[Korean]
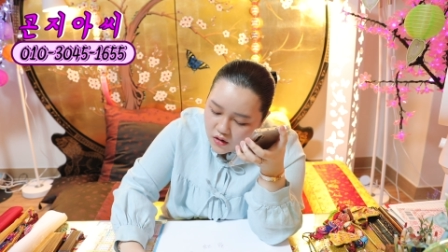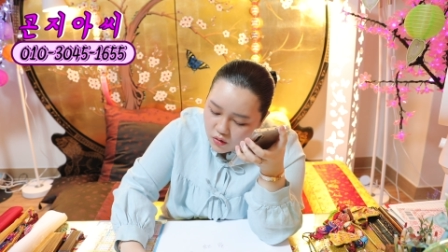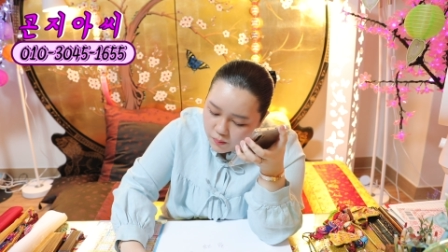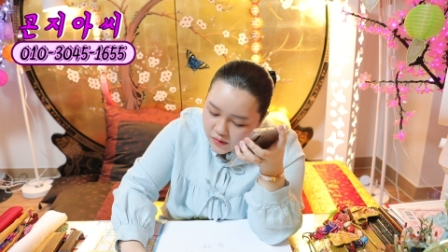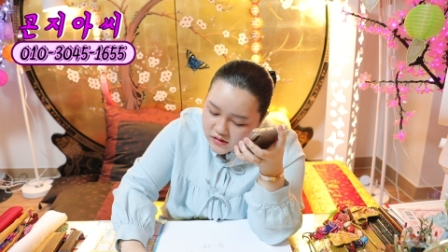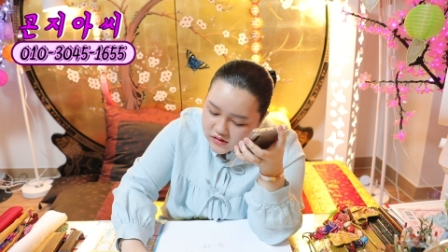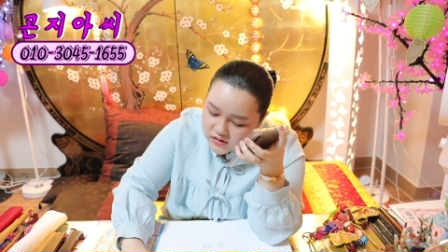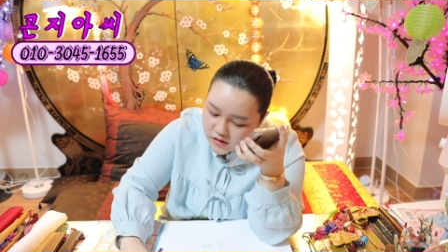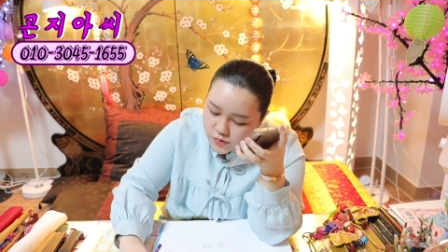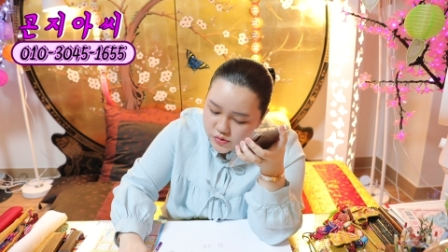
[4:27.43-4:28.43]
엄마는
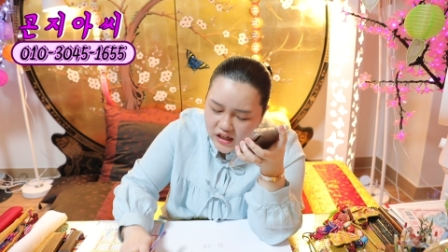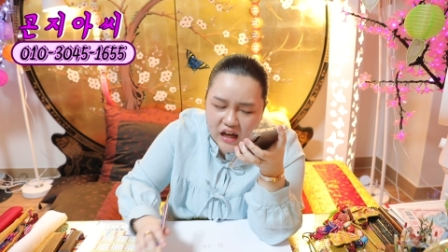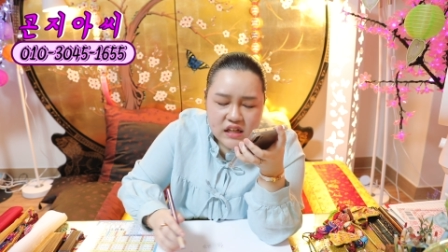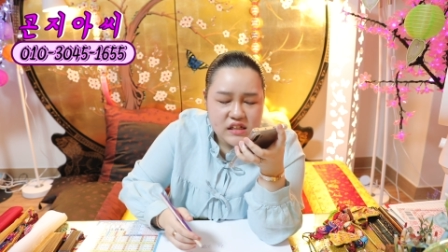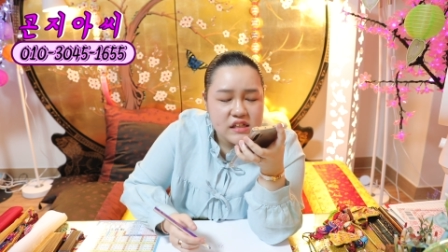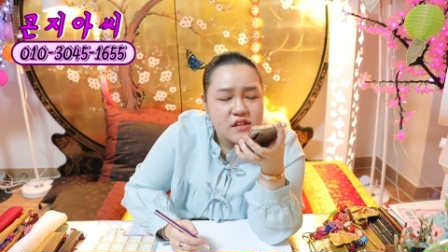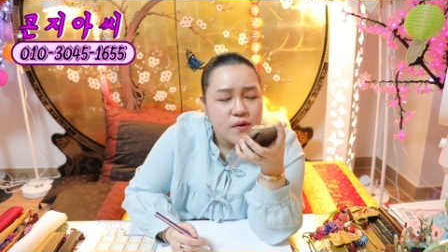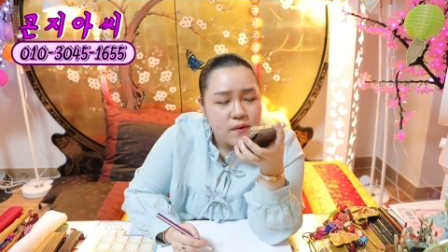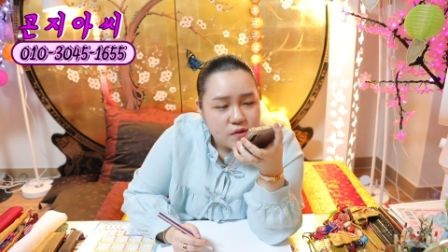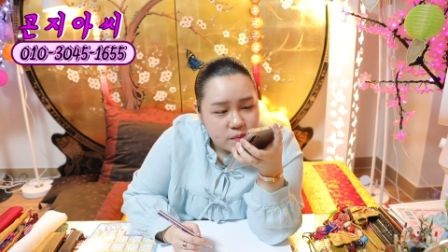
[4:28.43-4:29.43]
그래도 다
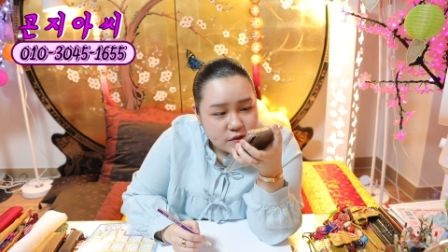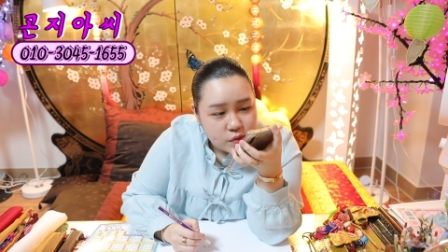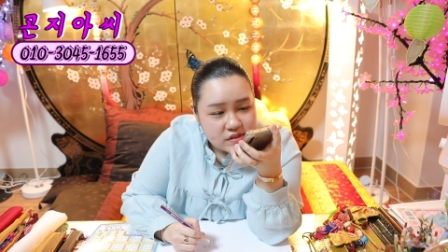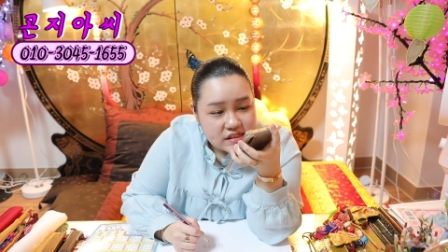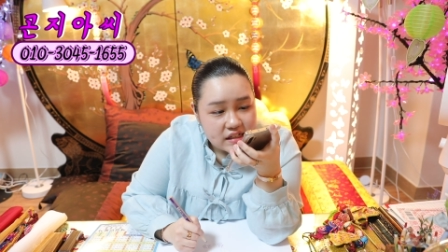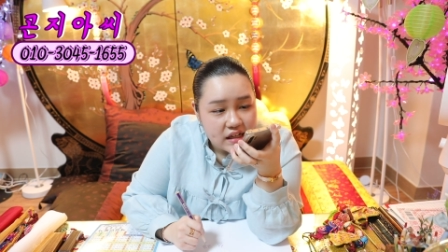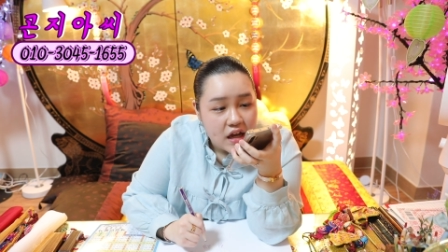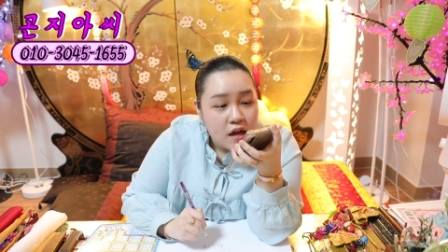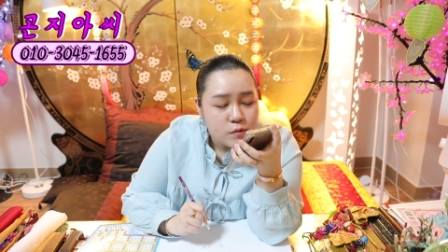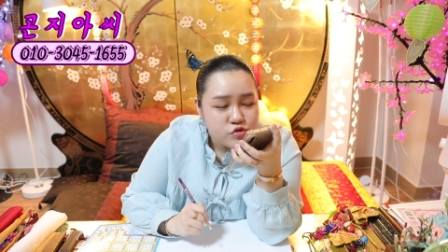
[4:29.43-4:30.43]
인덕은 없어 솔직히